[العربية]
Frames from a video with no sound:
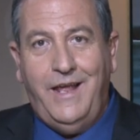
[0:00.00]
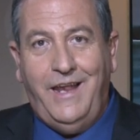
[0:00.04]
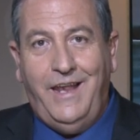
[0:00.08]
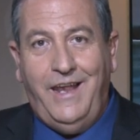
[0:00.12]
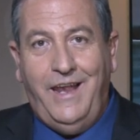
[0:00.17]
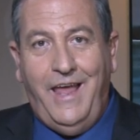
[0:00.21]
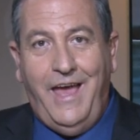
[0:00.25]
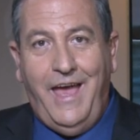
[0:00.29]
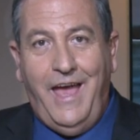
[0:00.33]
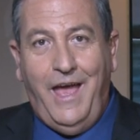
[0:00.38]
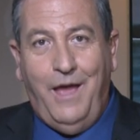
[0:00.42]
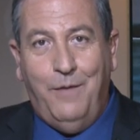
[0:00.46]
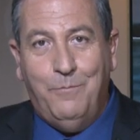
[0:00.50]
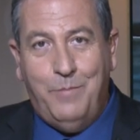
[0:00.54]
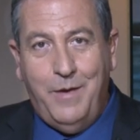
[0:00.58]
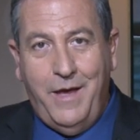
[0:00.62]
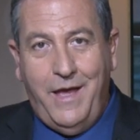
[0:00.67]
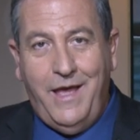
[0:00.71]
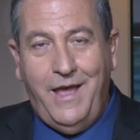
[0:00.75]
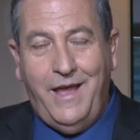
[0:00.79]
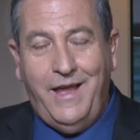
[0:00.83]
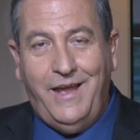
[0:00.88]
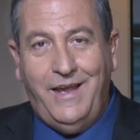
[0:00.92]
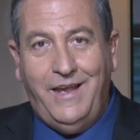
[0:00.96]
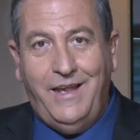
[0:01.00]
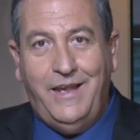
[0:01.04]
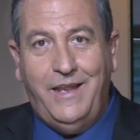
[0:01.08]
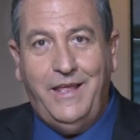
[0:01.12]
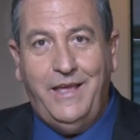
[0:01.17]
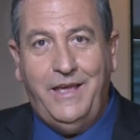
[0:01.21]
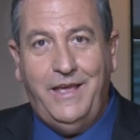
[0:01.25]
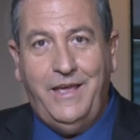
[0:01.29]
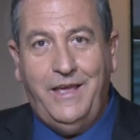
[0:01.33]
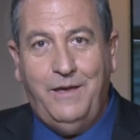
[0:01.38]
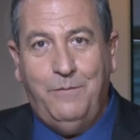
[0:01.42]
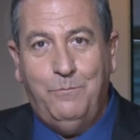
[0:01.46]
الاباء
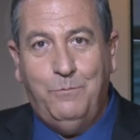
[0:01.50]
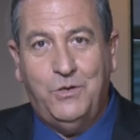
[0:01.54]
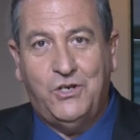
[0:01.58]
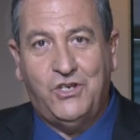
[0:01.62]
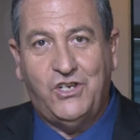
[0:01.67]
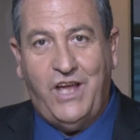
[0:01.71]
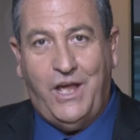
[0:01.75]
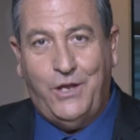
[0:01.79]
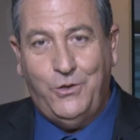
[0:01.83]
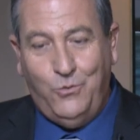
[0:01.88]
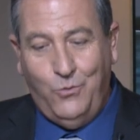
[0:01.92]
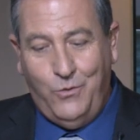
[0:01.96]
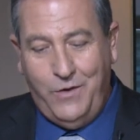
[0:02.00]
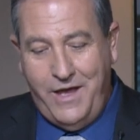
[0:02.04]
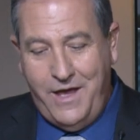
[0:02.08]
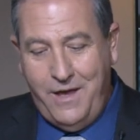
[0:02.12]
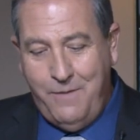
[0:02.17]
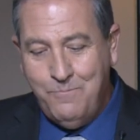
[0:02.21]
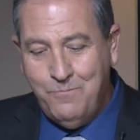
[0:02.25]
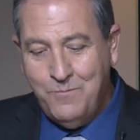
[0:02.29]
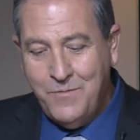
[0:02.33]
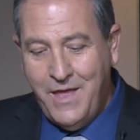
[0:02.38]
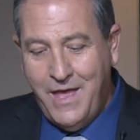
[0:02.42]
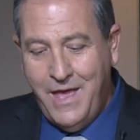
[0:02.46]
اللي بيشاهدونا